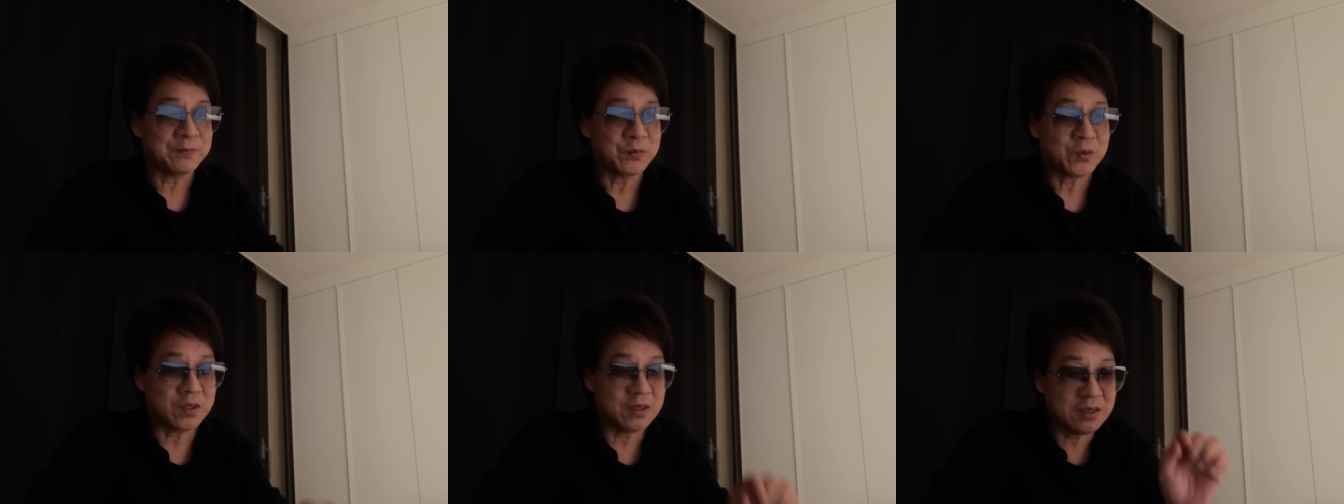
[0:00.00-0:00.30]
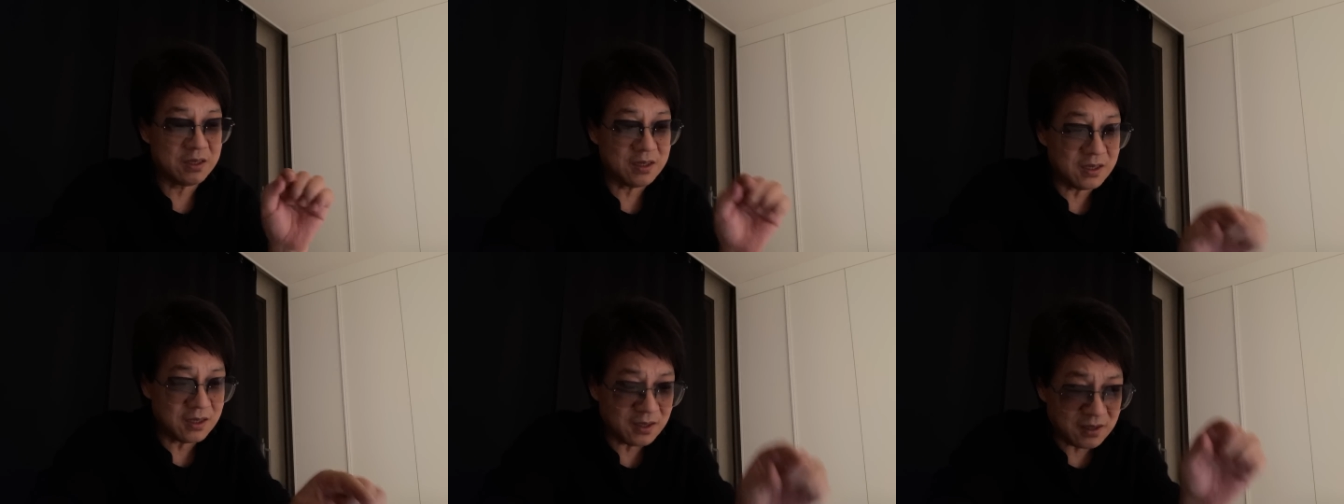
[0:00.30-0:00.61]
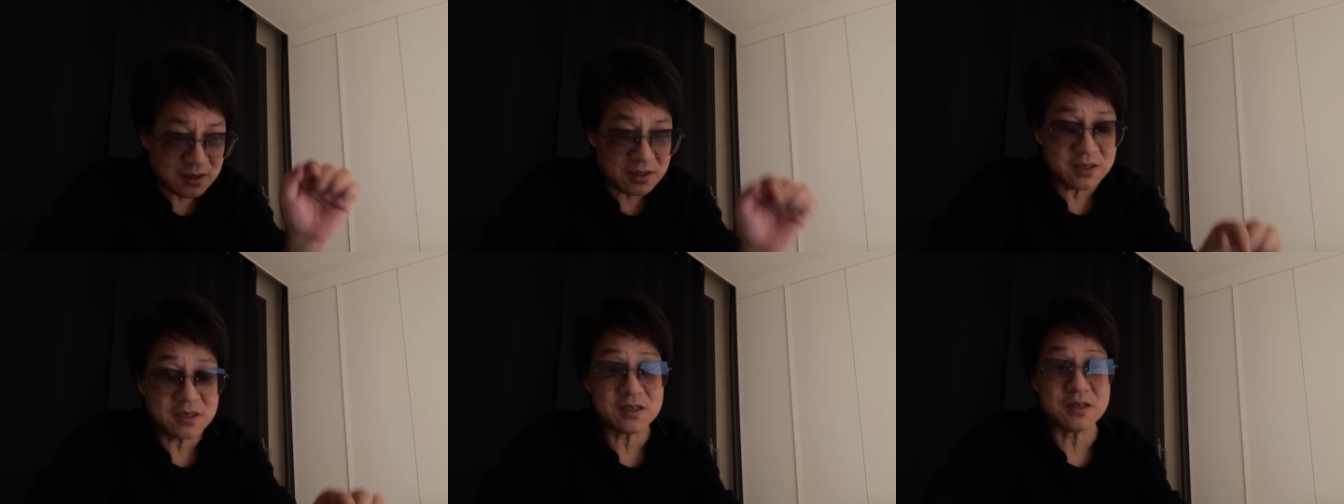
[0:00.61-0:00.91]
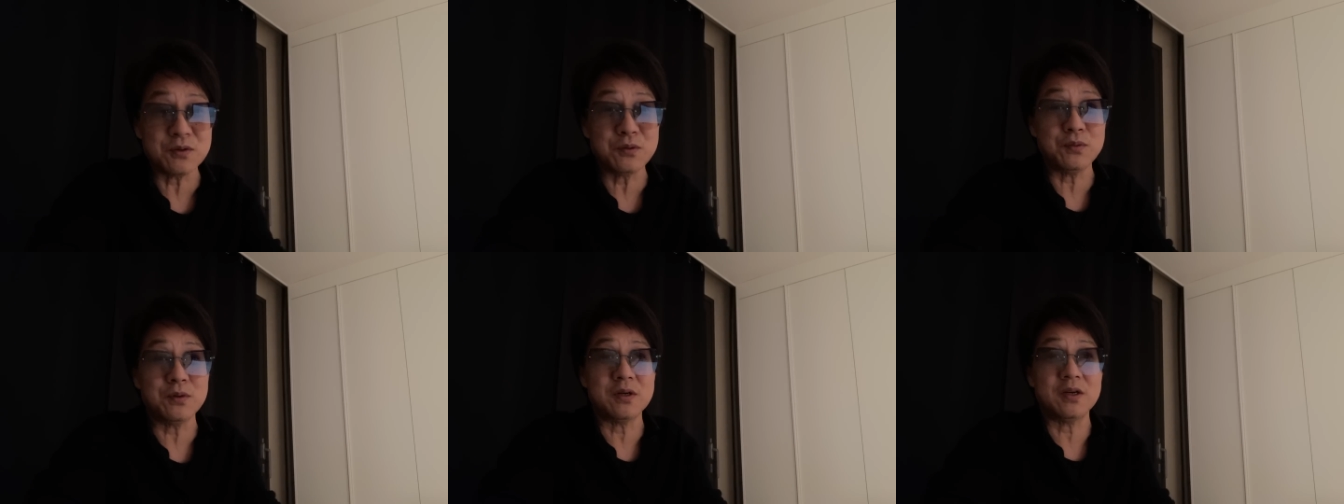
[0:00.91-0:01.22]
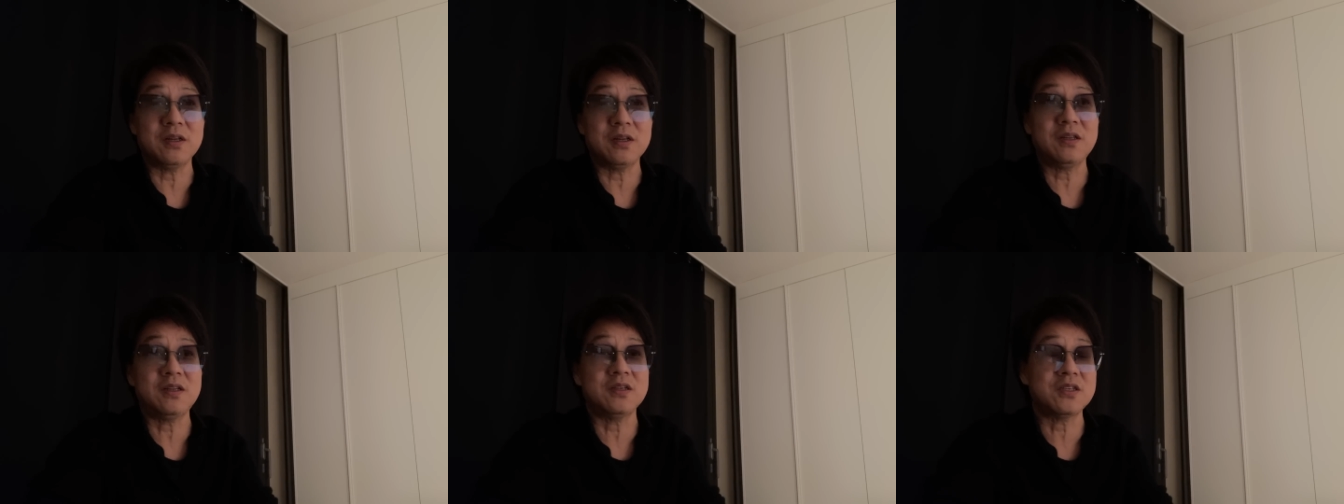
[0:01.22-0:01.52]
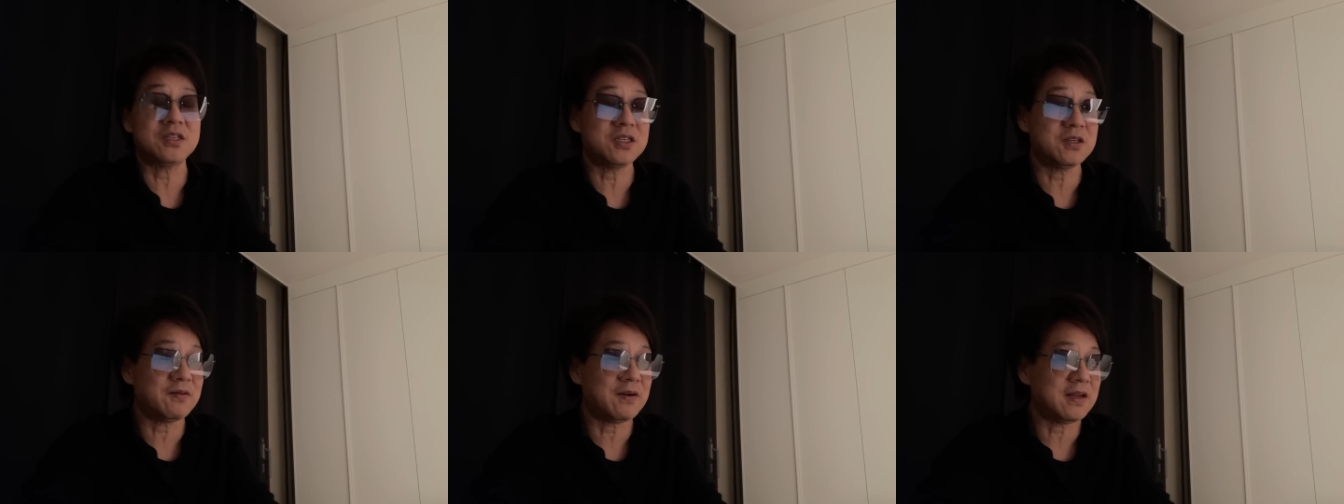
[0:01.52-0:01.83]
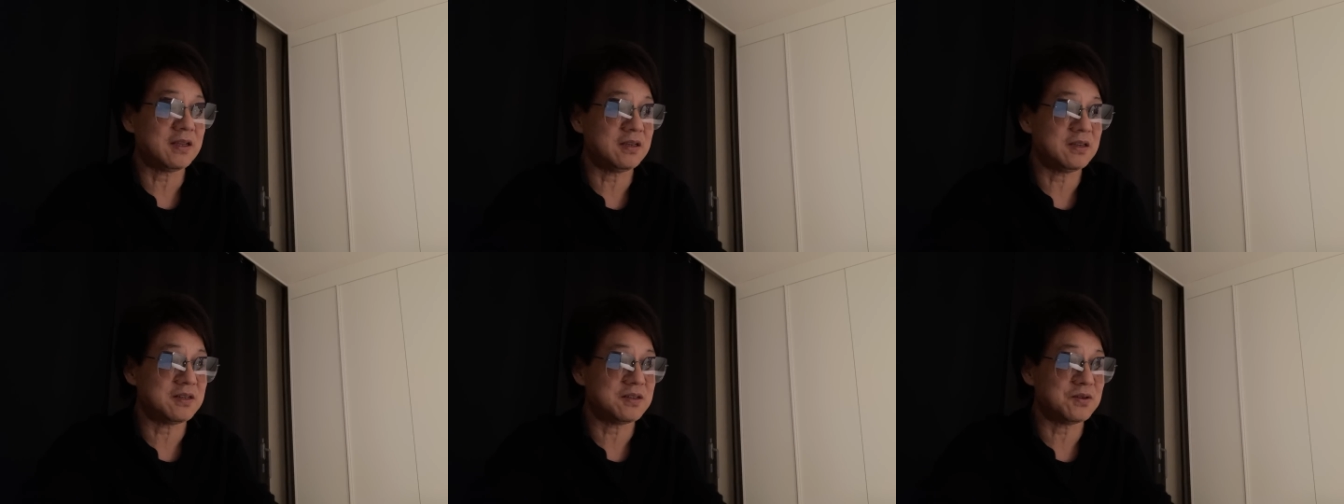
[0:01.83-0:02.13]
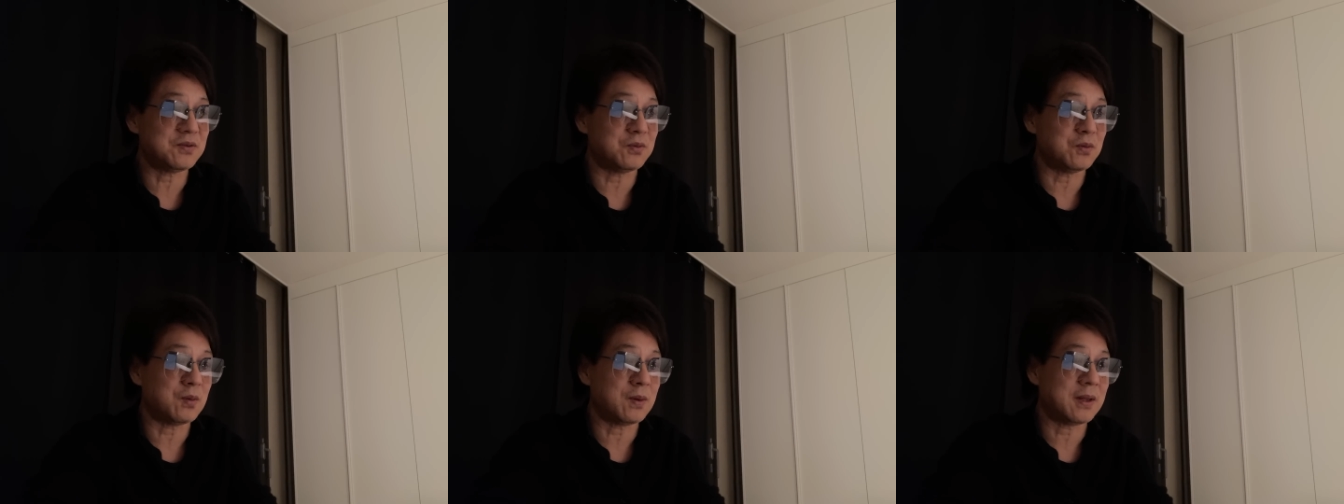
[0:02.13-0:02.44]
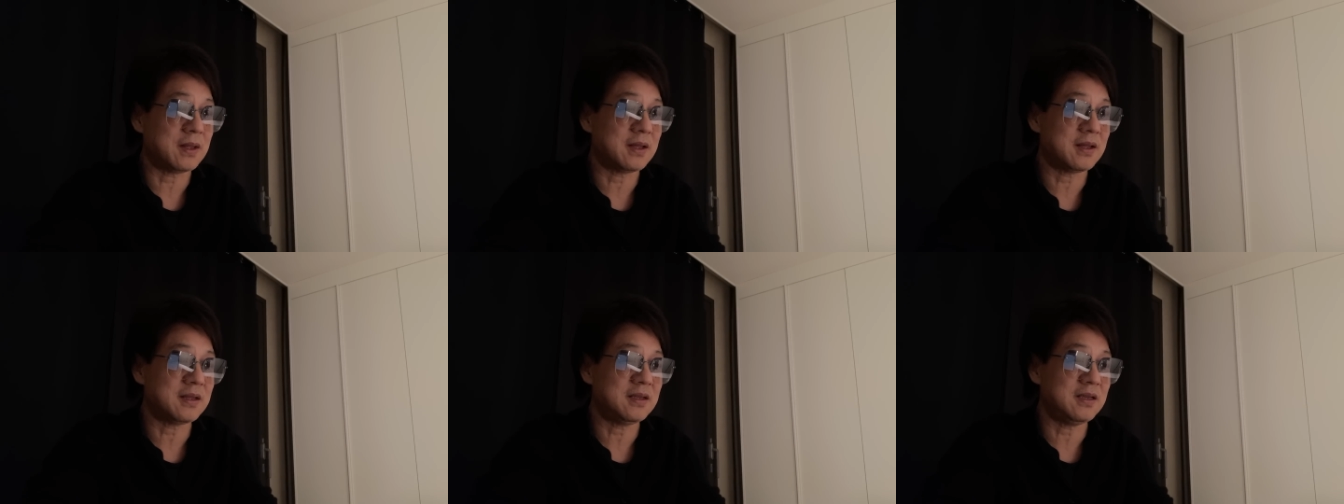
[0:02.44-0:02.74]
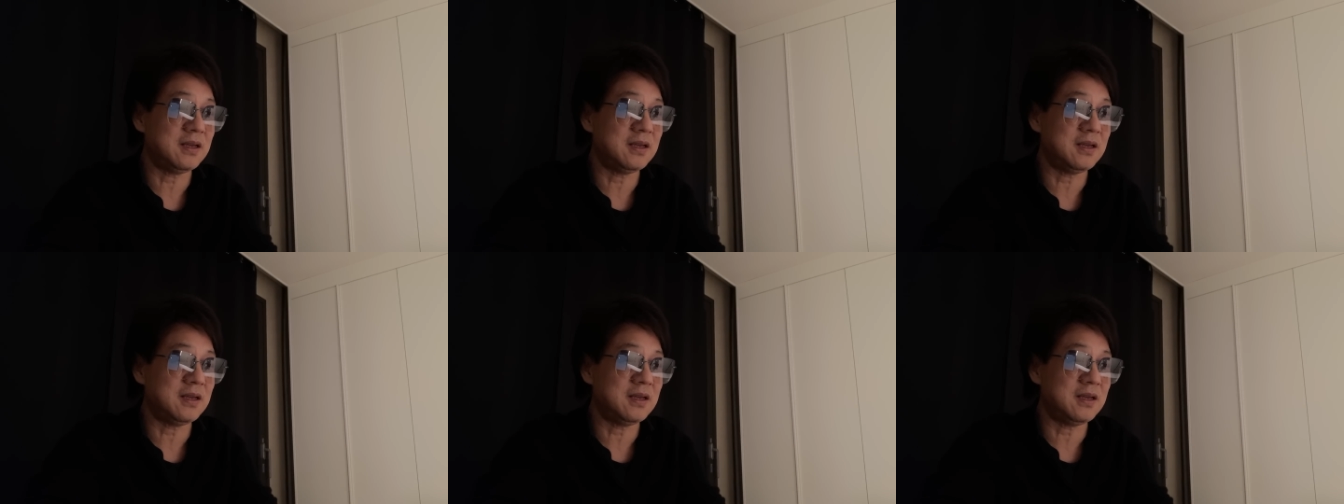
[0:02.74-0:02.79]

一定是与人体器官移植有关，